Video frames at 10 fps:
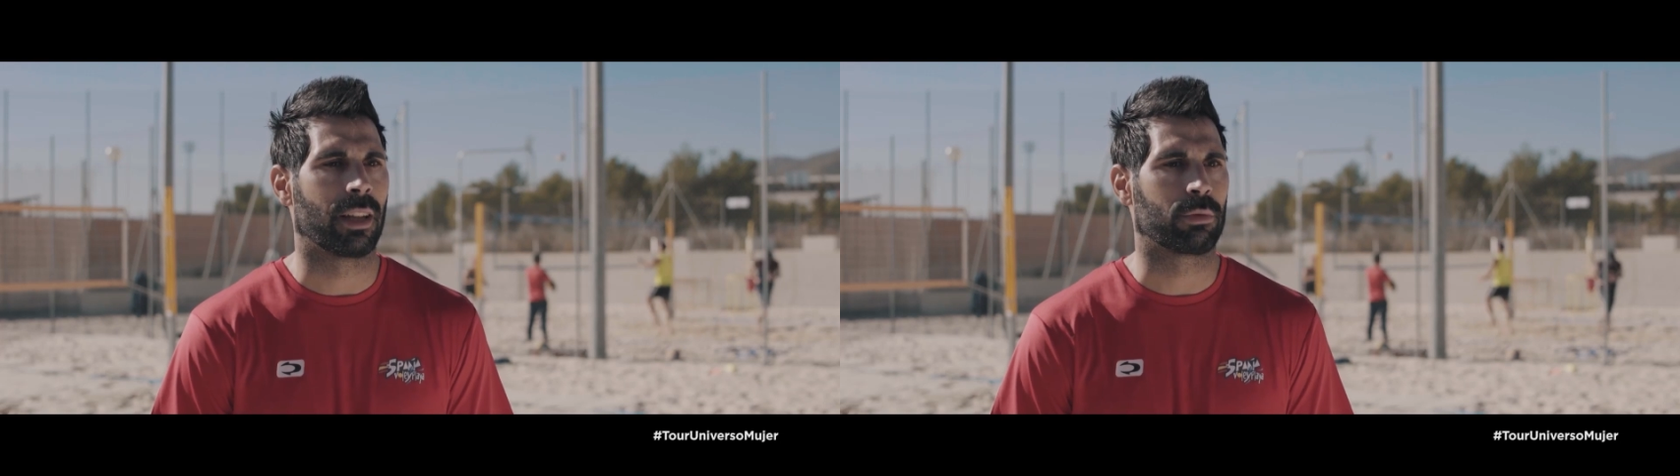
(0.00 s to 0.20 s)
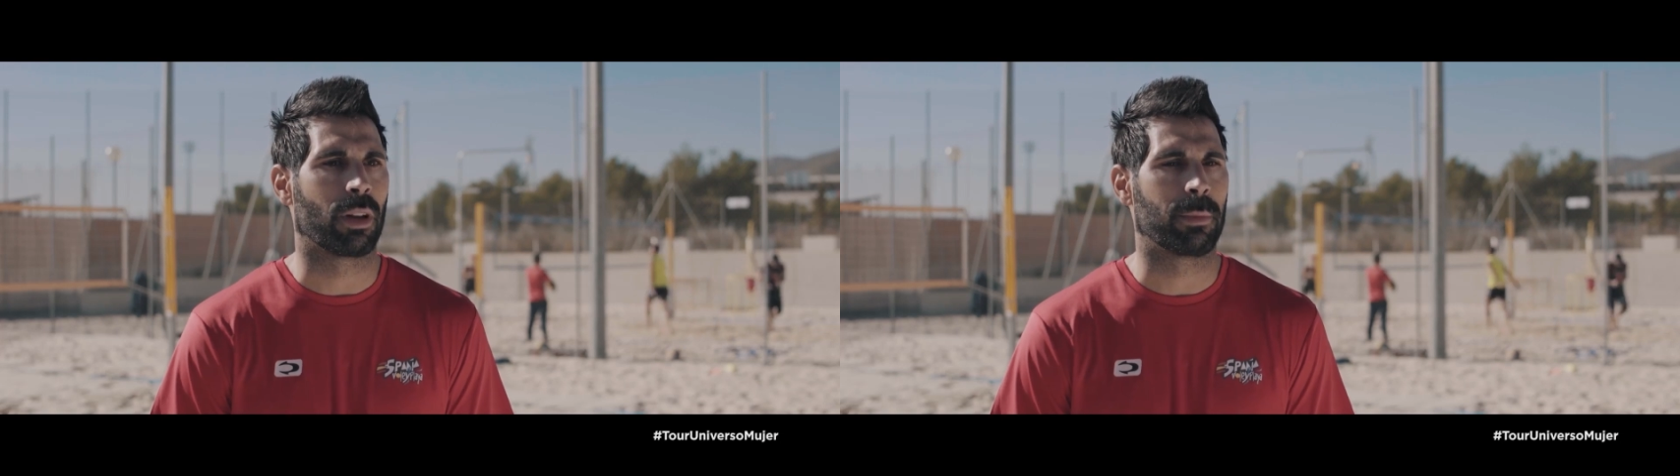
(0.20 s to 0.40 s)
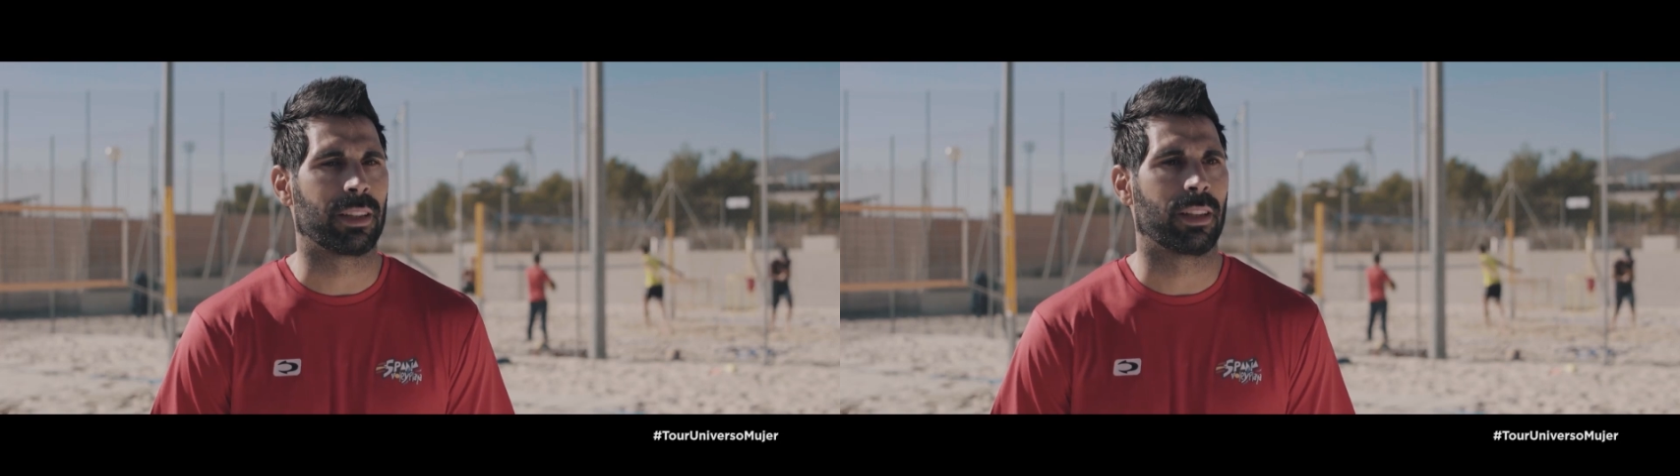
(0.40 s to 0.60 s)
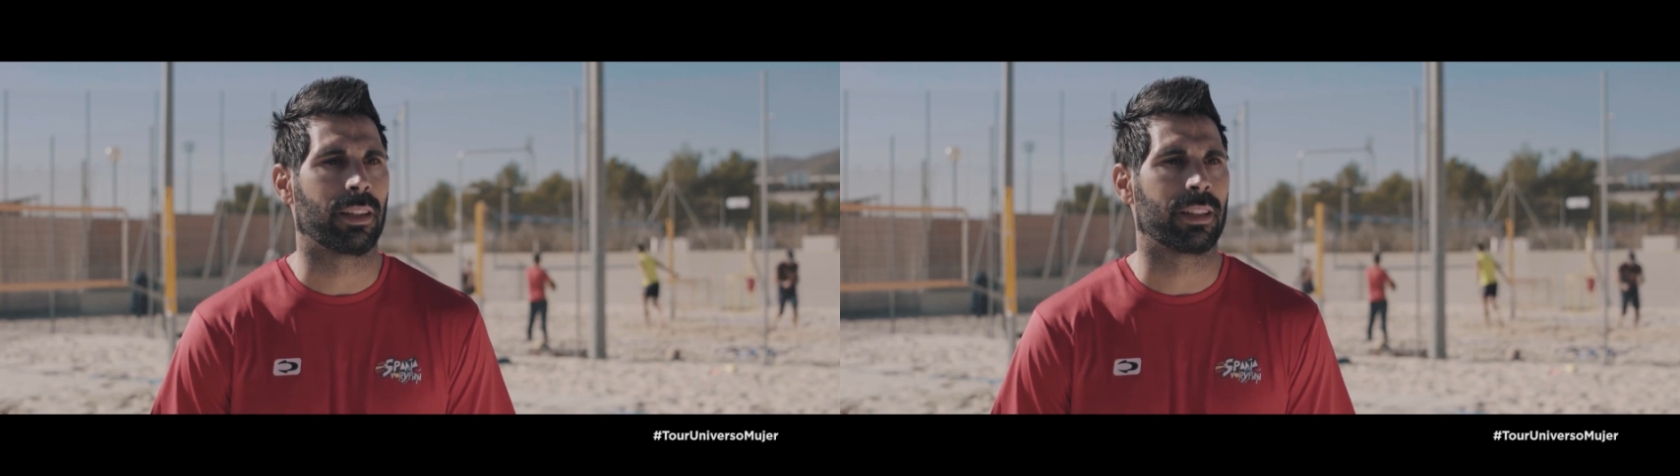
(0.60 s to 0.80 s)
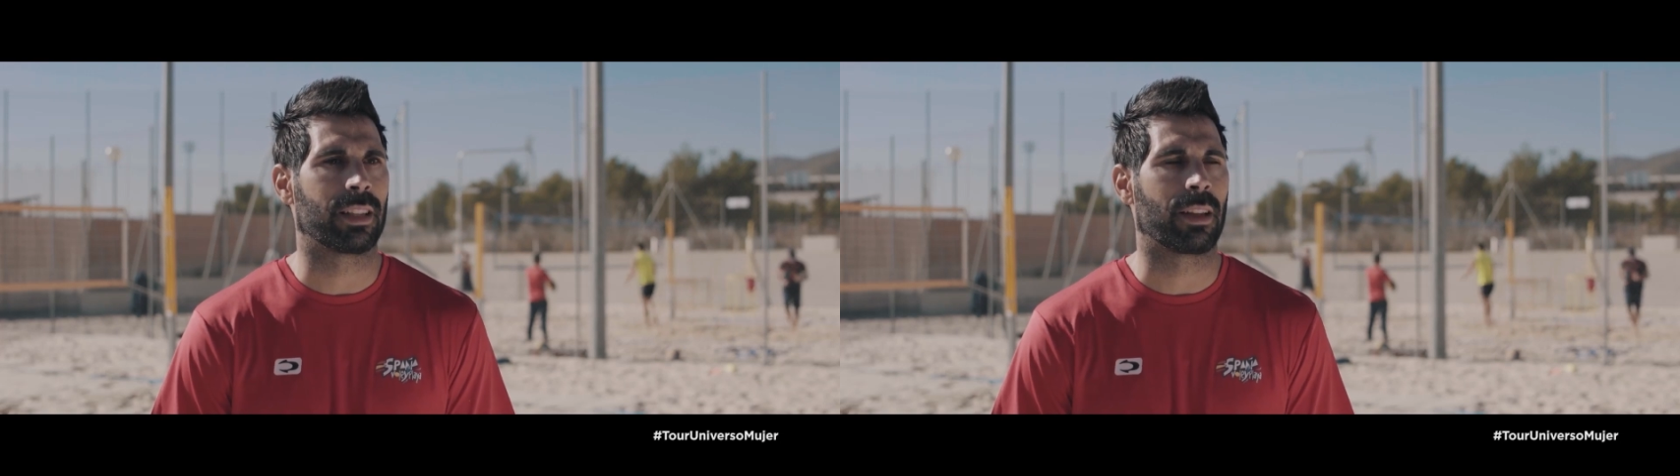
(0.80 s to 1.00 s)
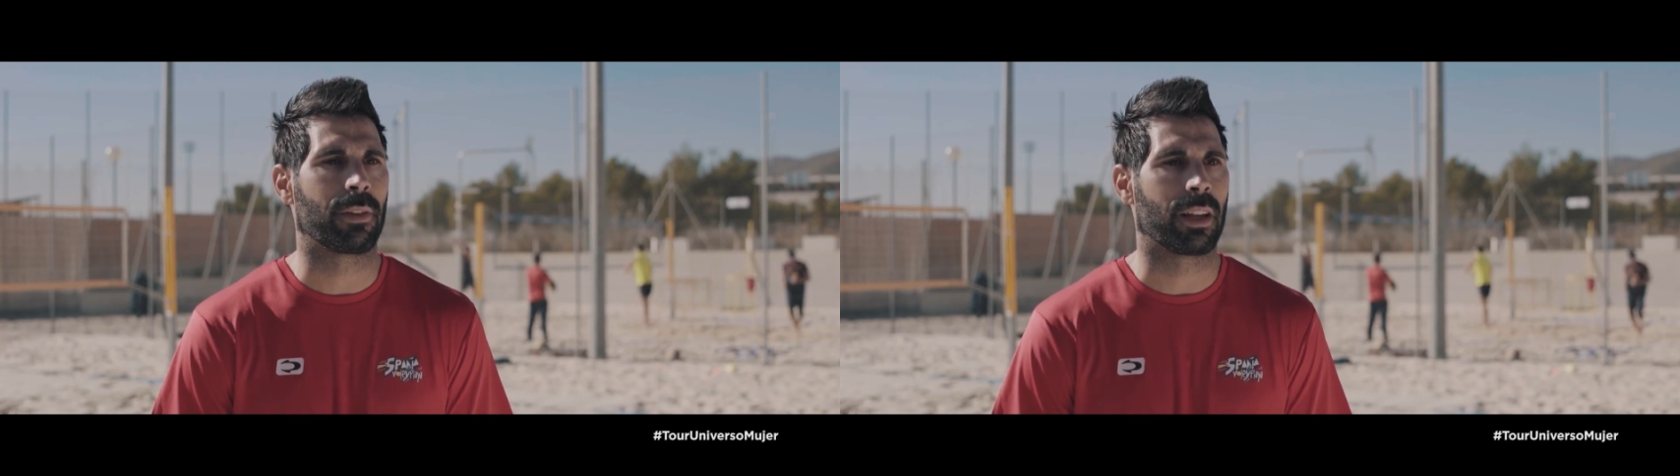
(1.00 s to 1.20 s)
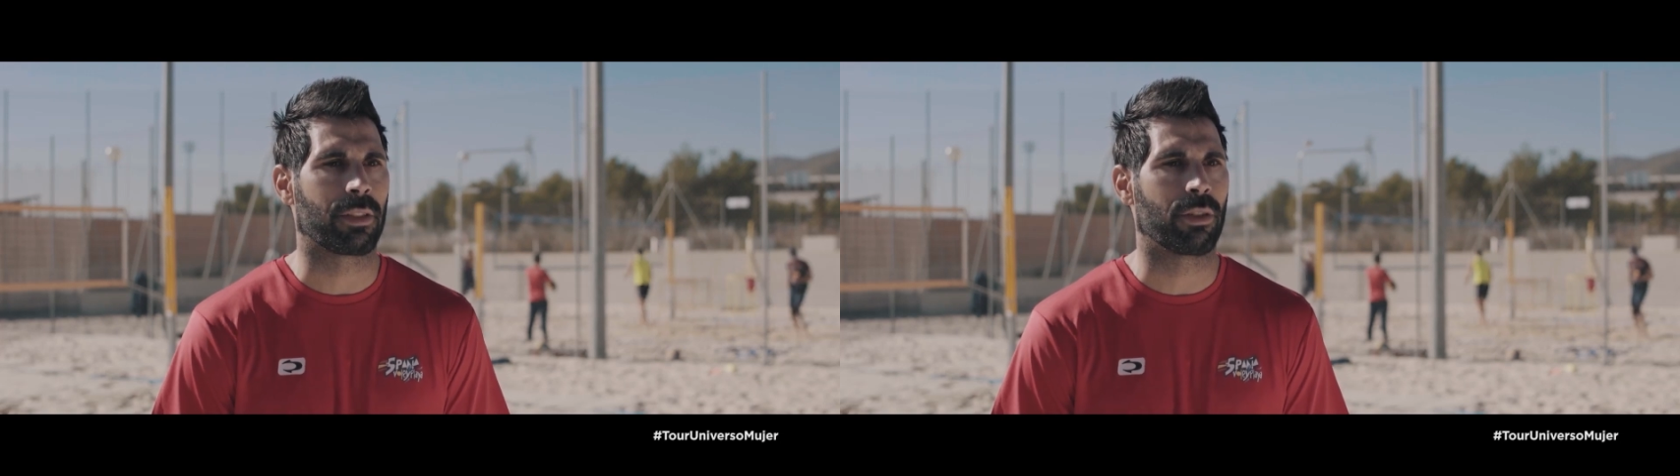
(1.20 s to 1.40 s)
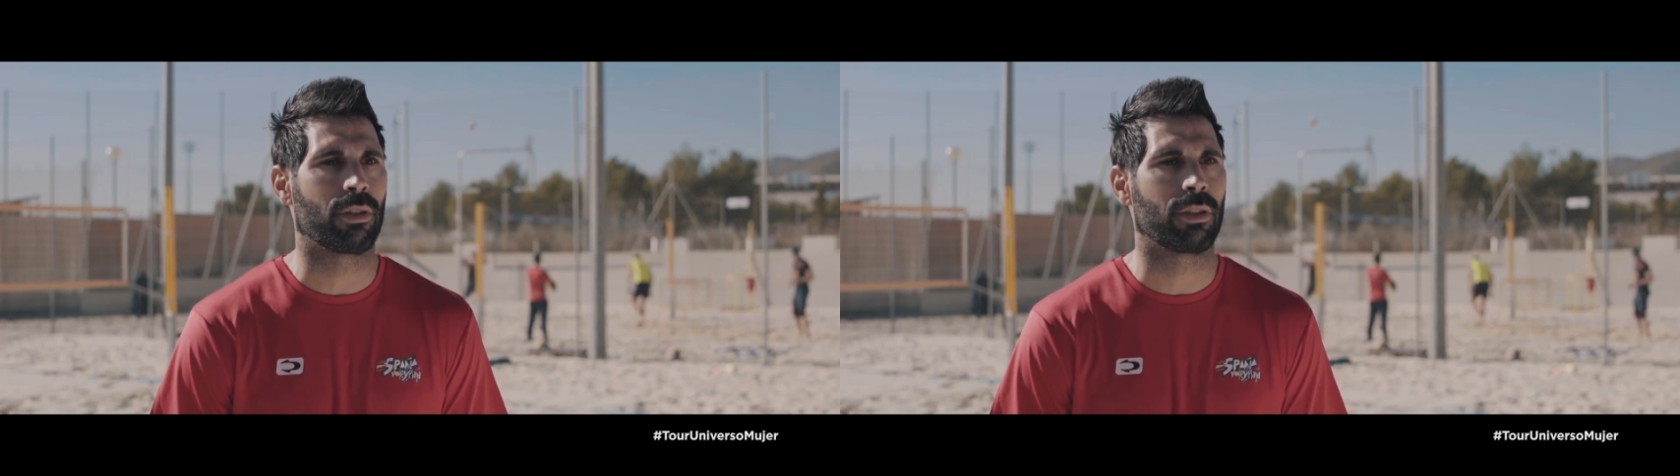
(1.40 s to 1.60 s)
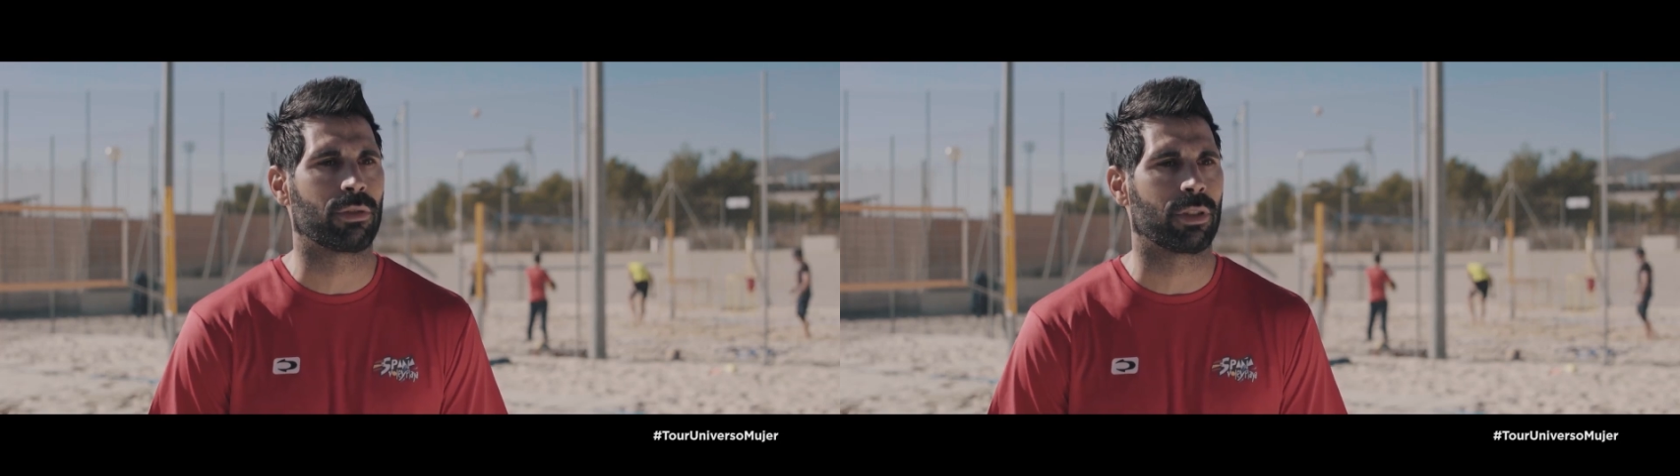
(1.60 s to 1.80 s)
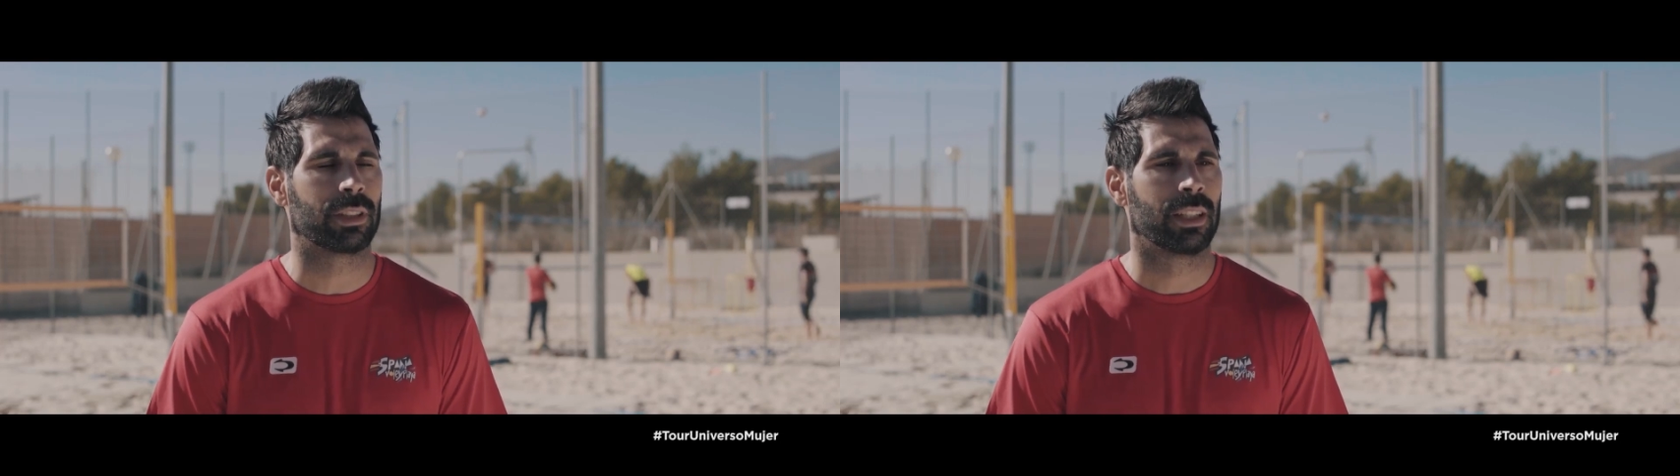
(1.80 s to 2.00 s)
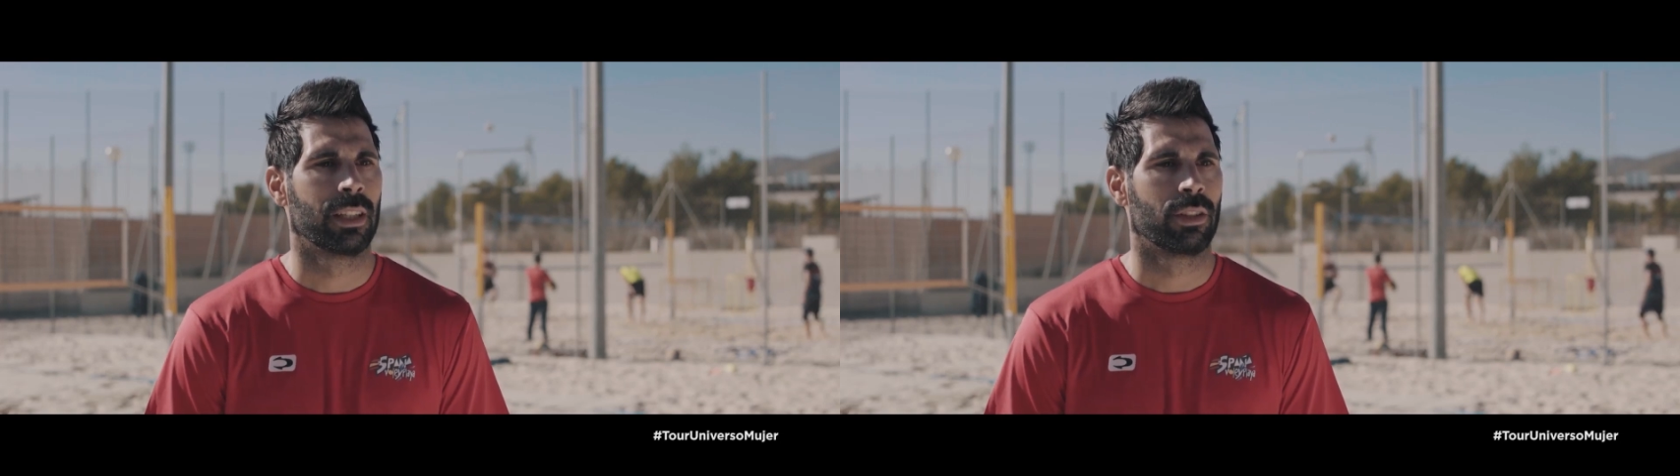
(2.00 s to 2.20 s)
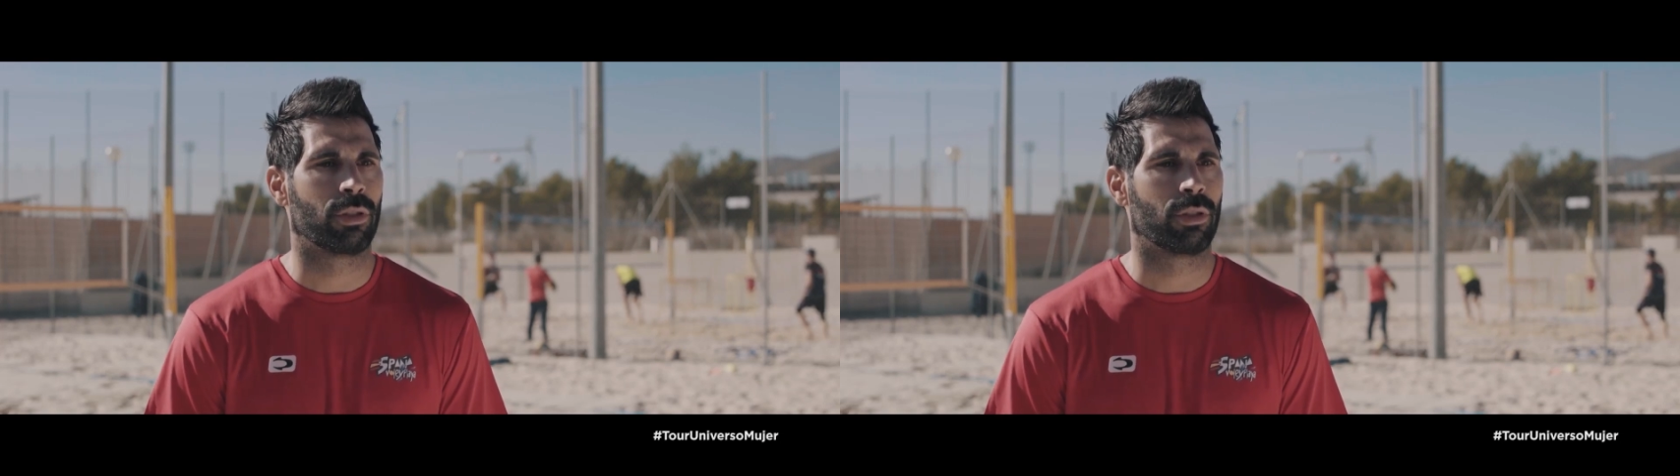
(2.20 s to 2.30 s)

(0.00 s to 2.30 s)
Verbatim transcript: actualmente desde la federación, entonces